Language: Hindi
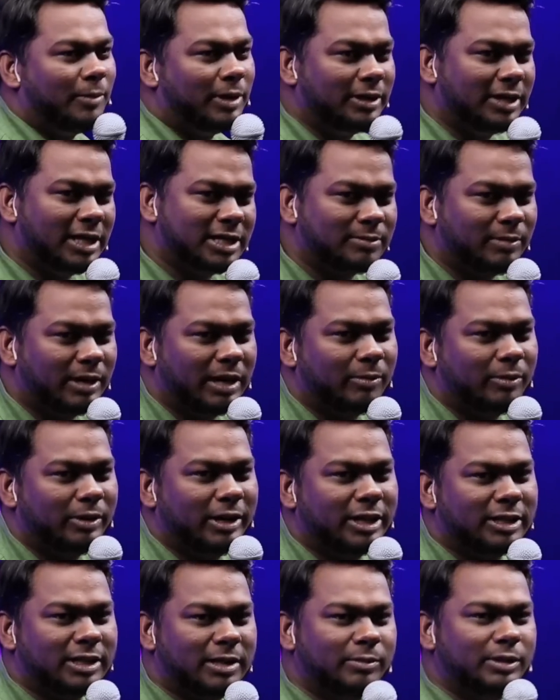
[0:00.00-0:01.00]
पर दस मिनट
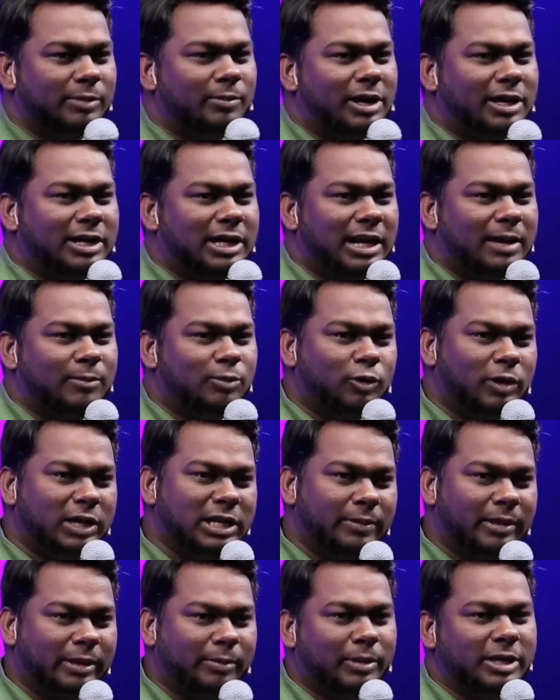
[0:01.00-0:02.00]
मेरा तब दिमाग ख़राब
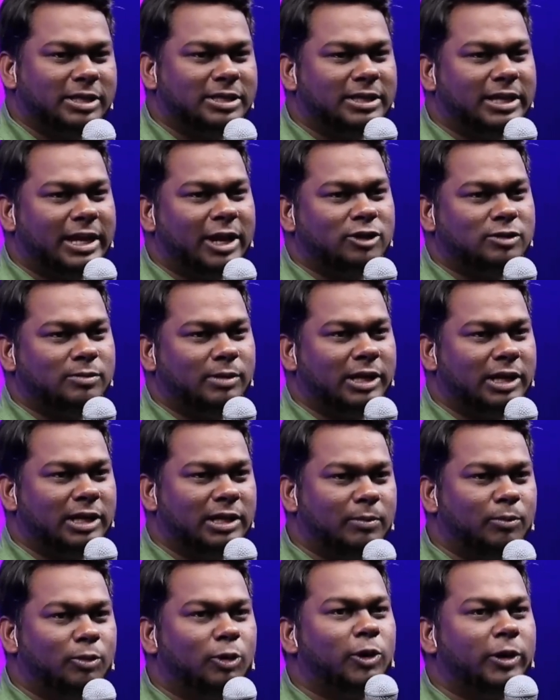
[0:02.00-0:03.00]
होगा जब एक मैसेज आया उसमें लिखा
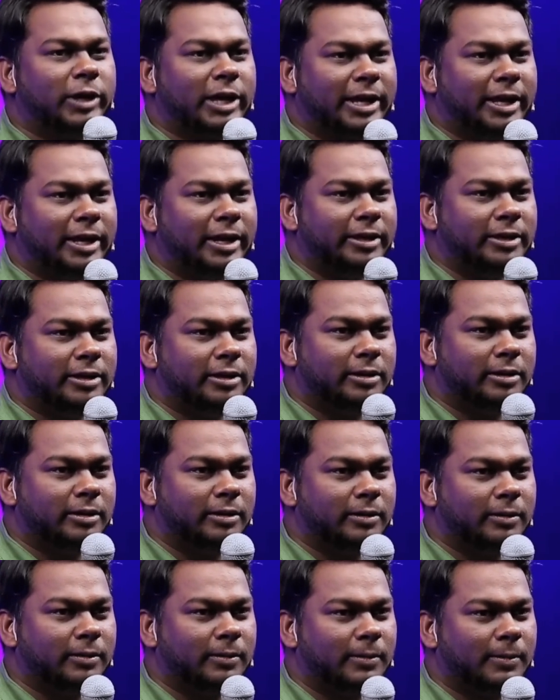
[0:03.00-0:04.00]
था बोलो क्या कह रहे
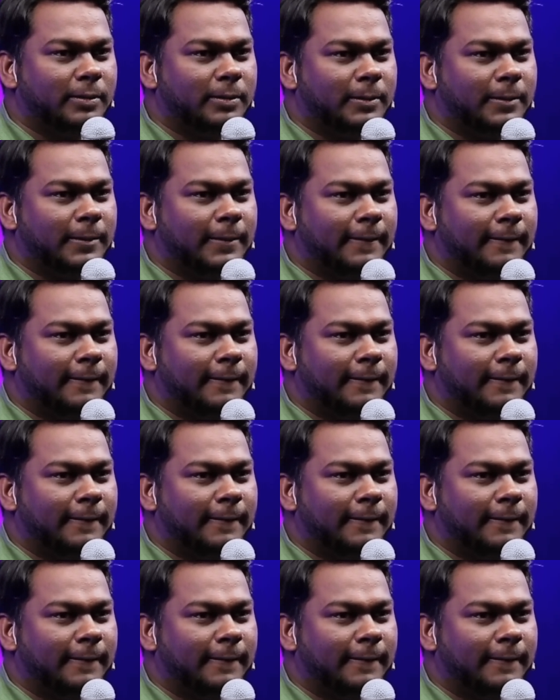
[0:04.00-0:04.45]
थे